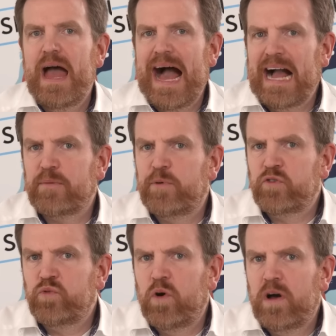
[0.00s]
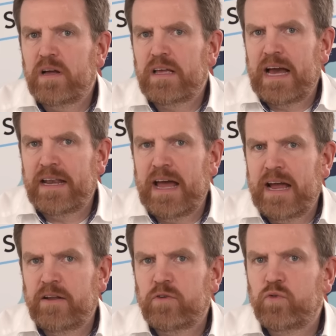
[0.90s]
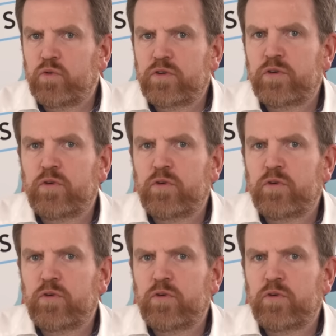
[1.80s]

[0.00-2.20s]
Akupunktur kann eine gute